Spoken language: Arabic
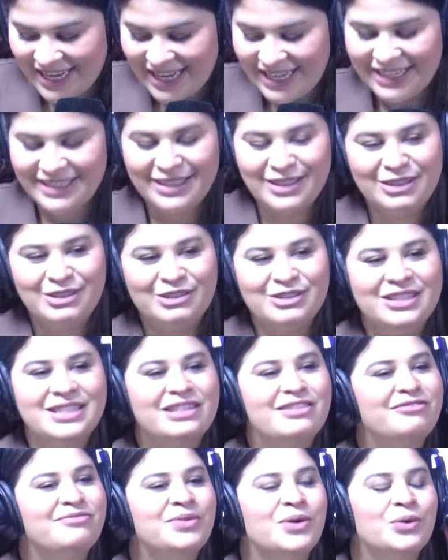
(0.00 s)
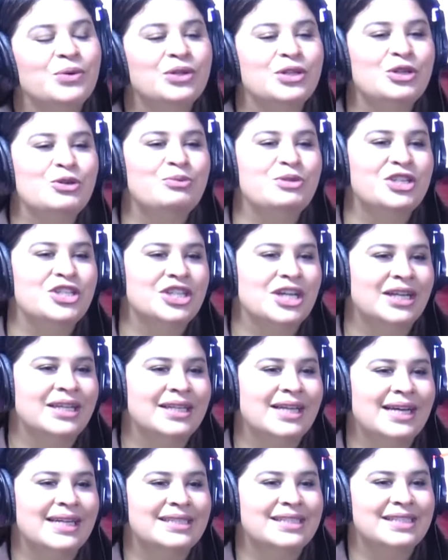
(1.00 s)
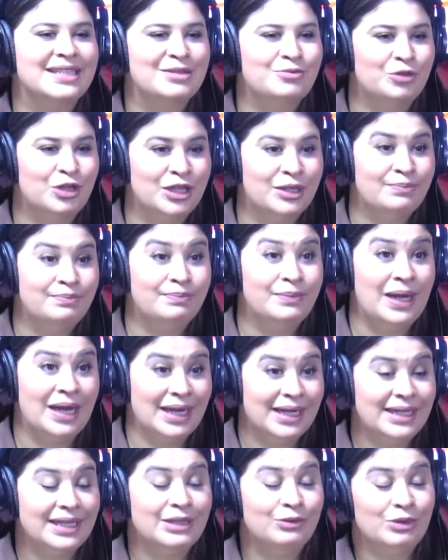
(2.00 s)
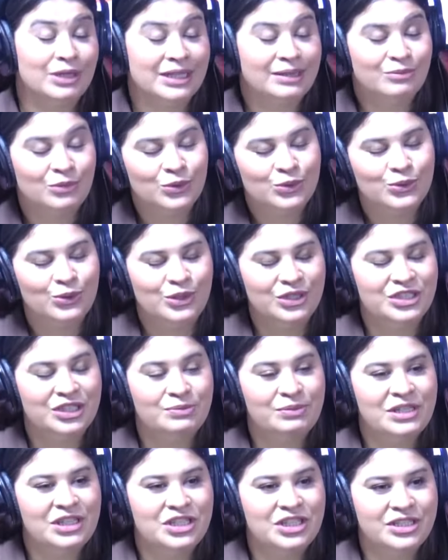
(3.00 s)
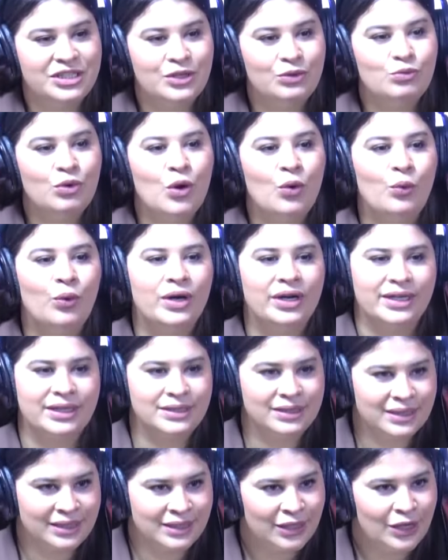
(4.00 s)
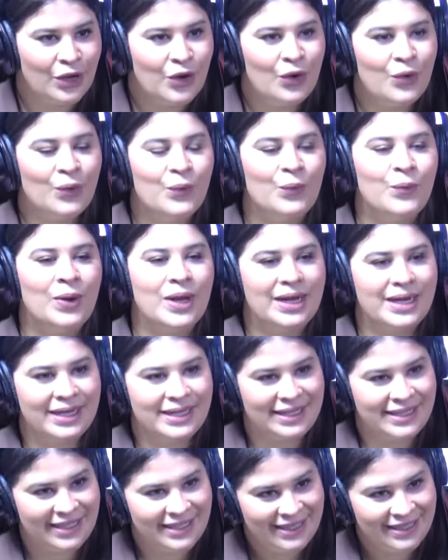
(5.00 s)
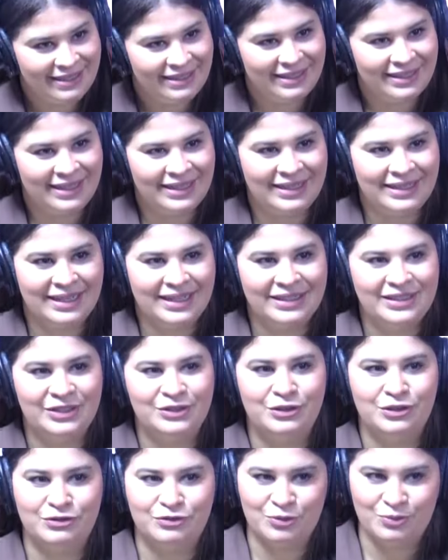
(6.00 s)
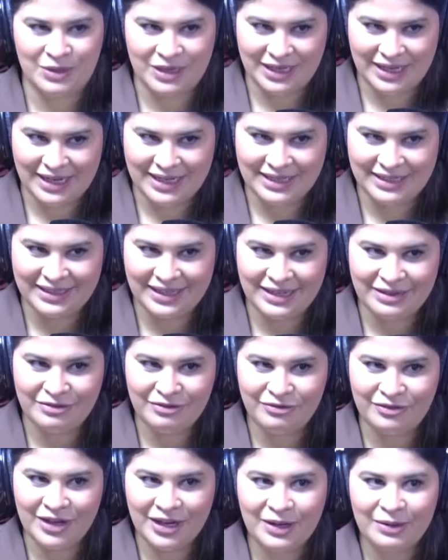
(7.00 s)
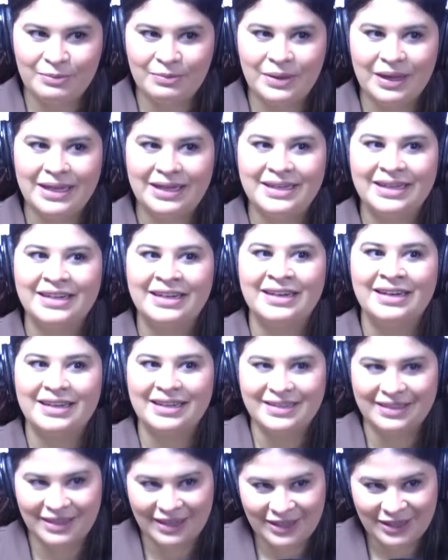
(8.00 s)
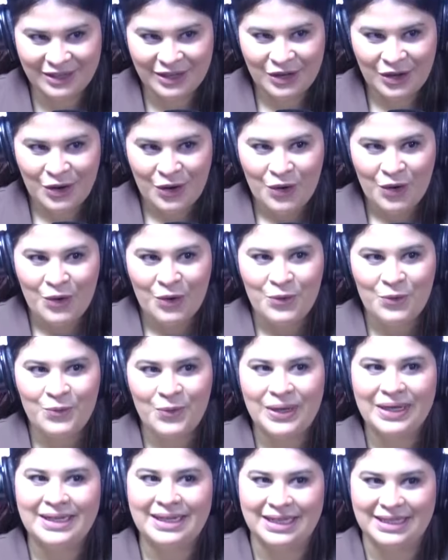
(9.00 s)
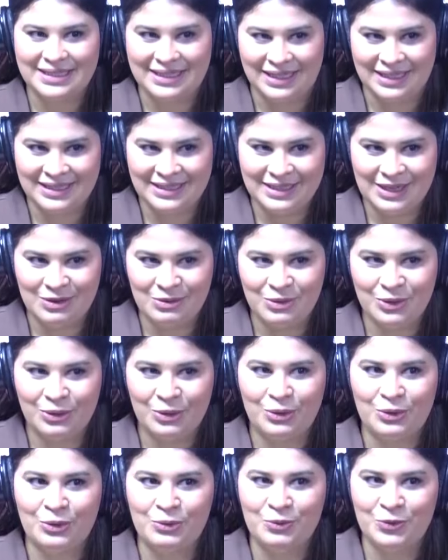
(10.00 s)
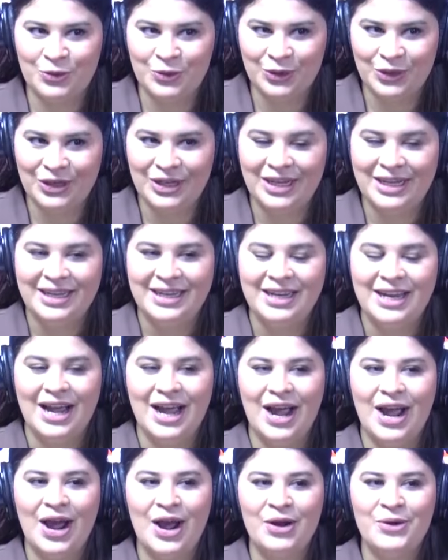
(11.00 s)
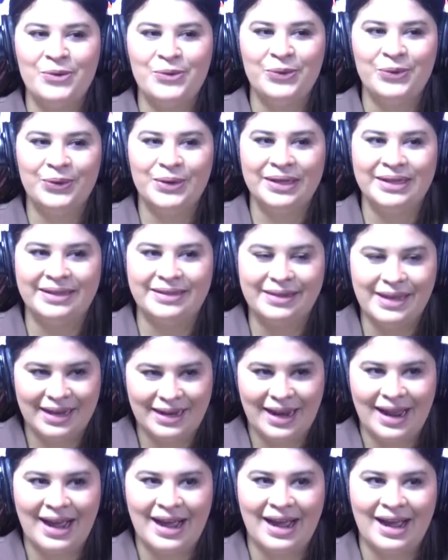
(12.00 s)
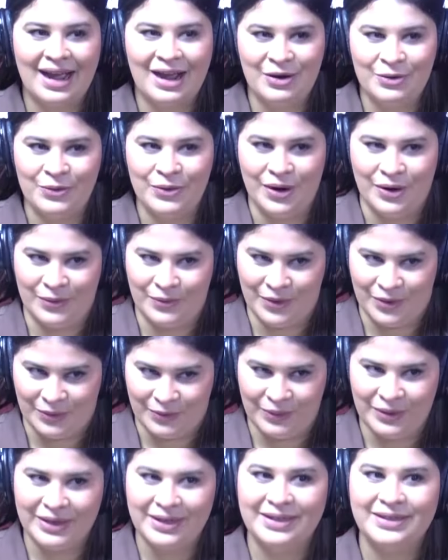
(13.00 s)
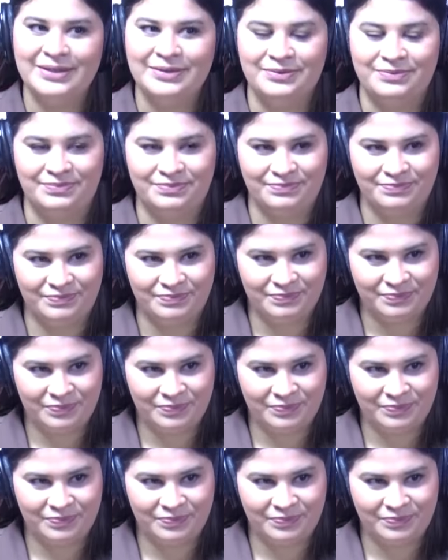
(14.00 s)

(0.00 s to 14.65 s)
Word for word: اذا كوتش كيف ما قلت اليوم ان شاء الله غنتكلم معك على واحد الموضوع جميل جدا وهو الرضا نعم. ولكن آه، غادي نعرفوا معك ايضا فرق بين الرضا والكسل او الخمول أكيد. أكيد. او الدلع او كاين واحد واحد